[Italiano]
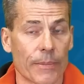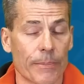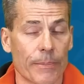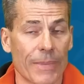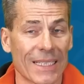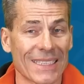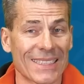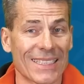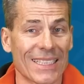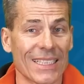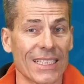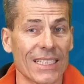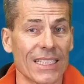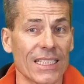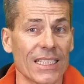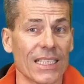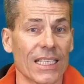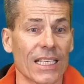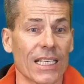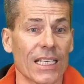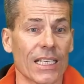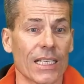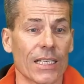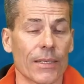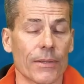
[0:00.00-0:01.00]

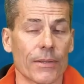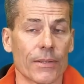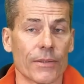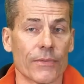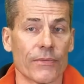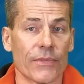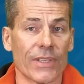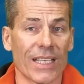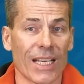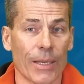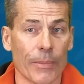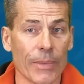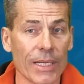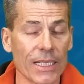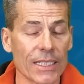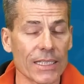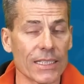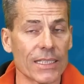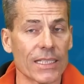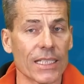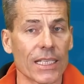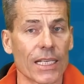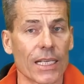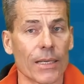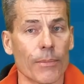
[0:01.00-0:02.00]
batterie eh,
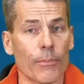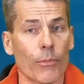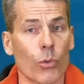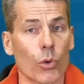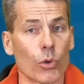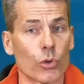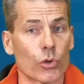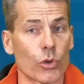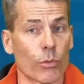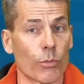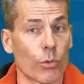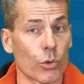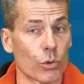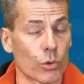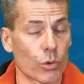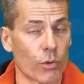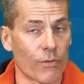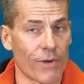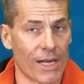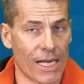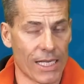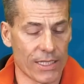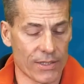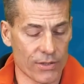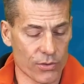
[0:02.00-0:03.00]
veramente molto molto
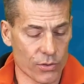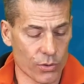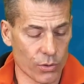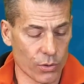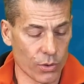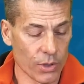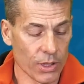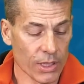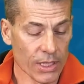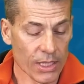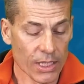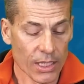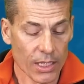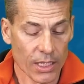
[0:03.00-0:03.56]
vasto.